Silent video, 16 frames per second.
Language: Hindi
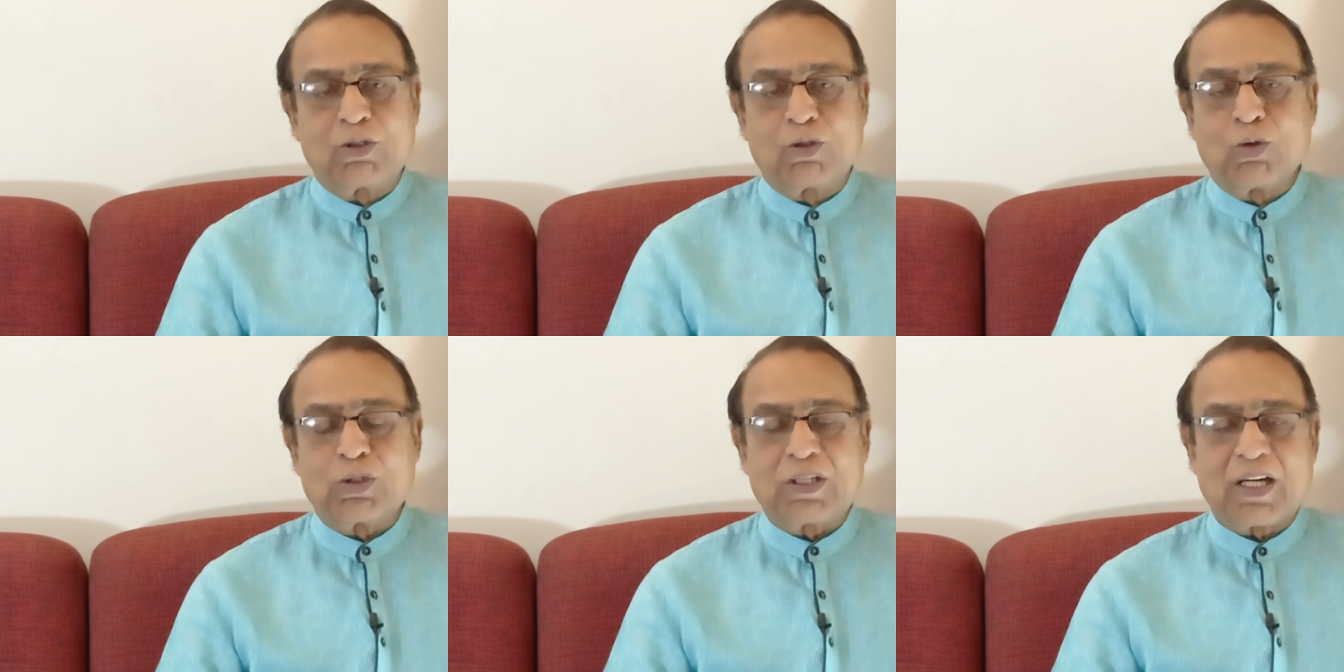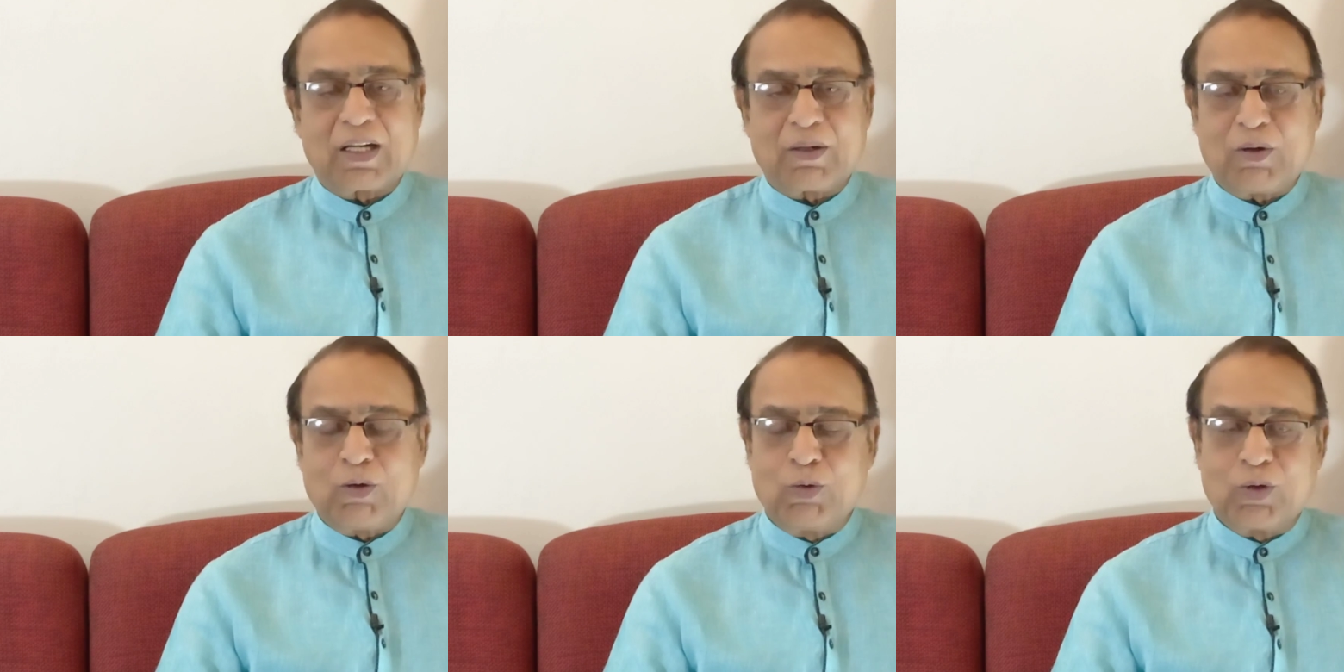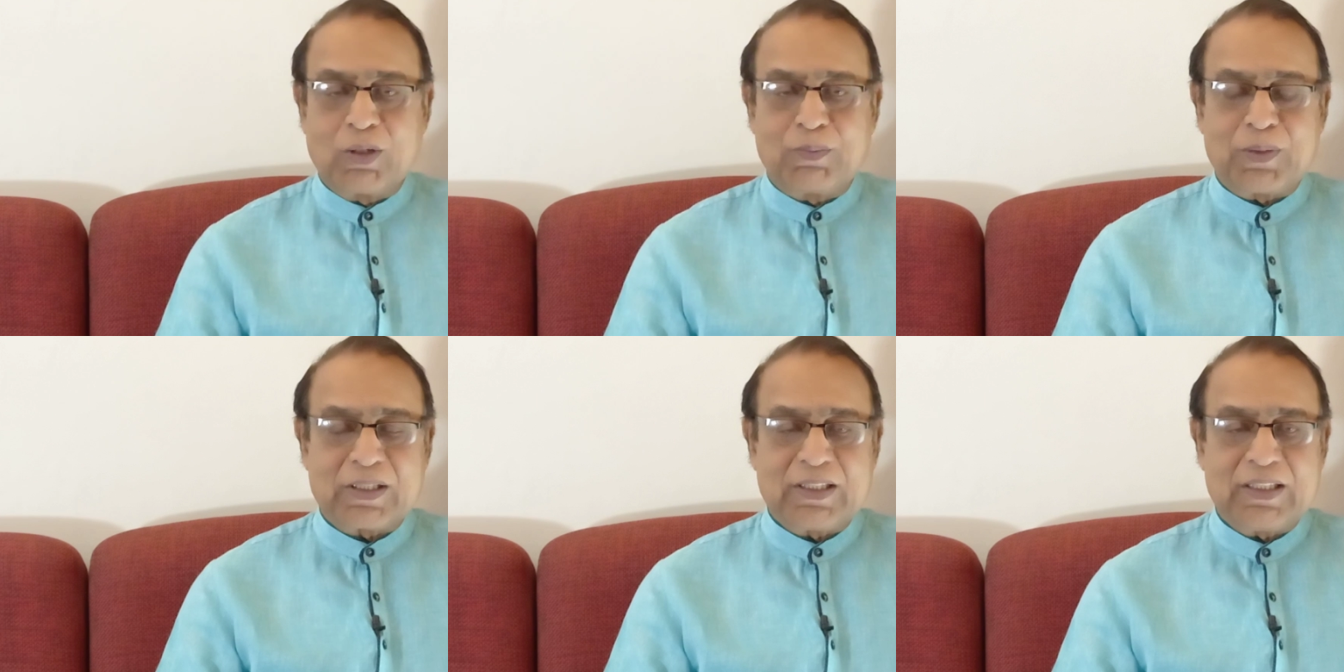दो चार होना
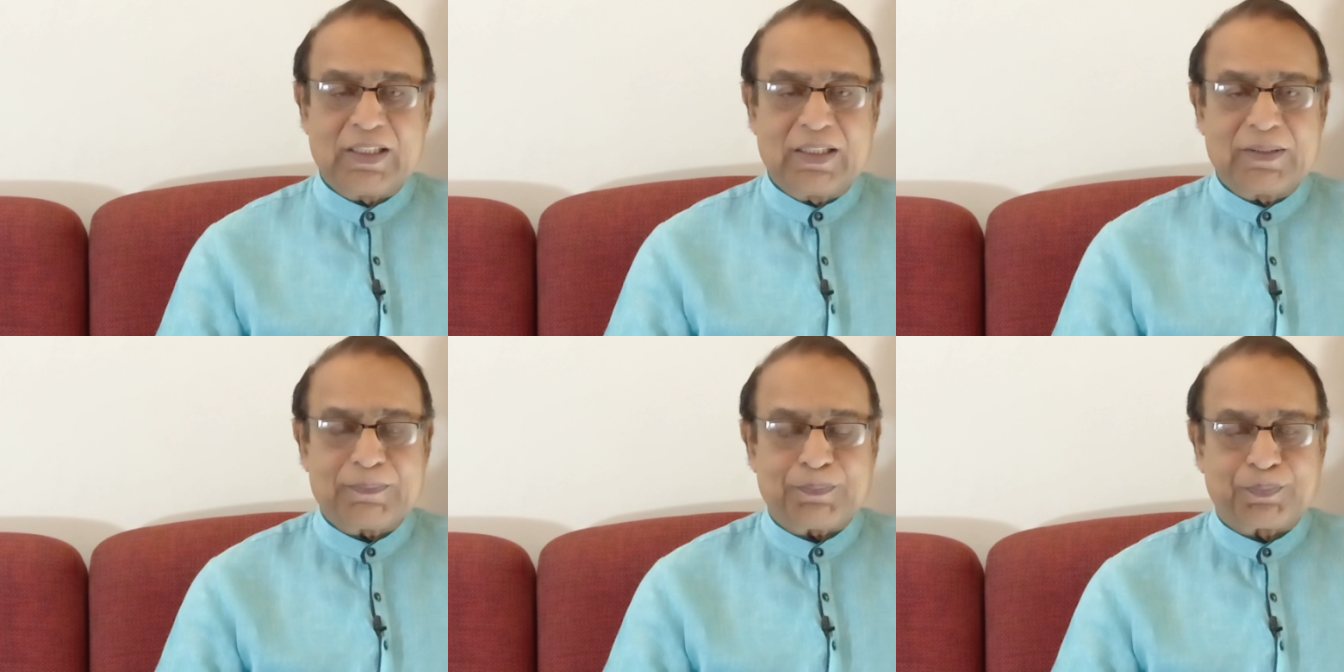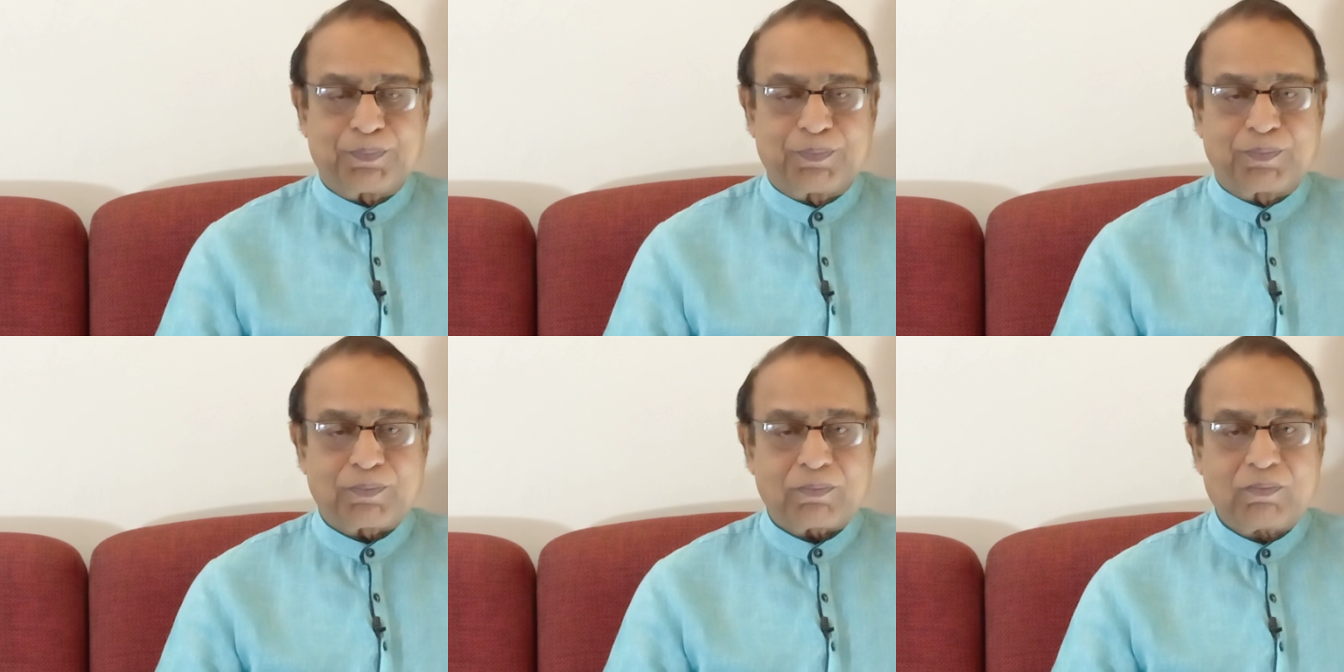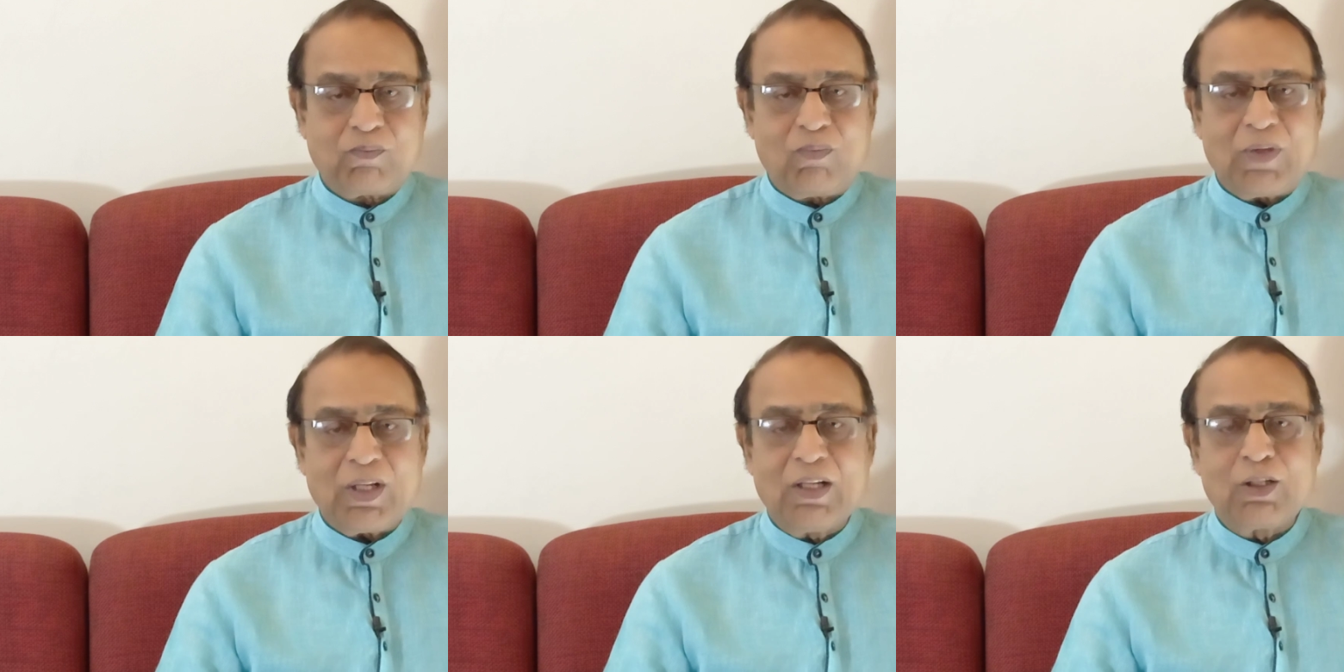पड़ता है
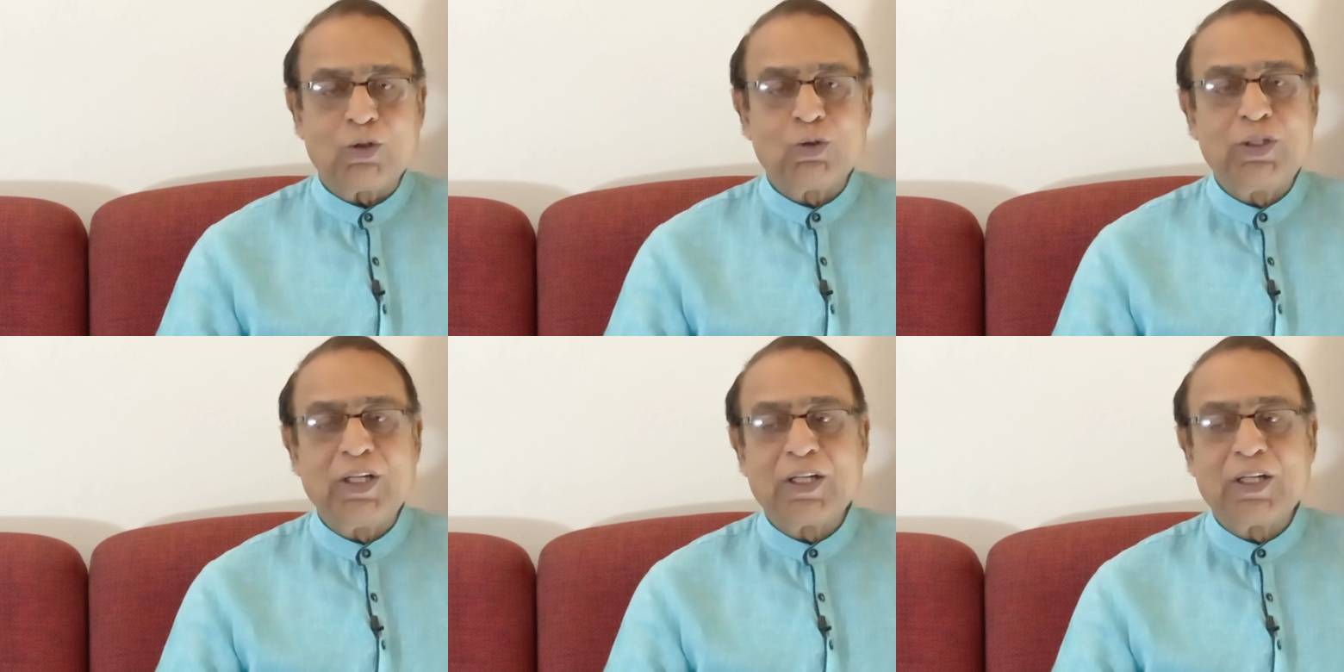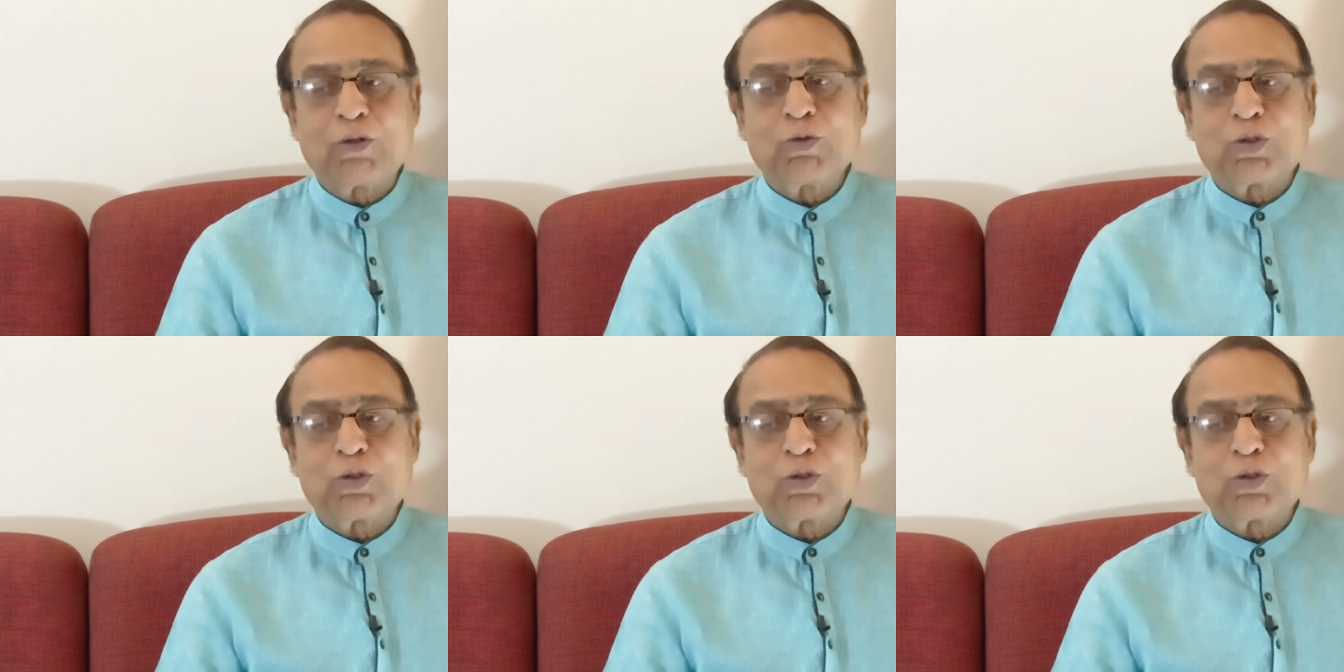तो ये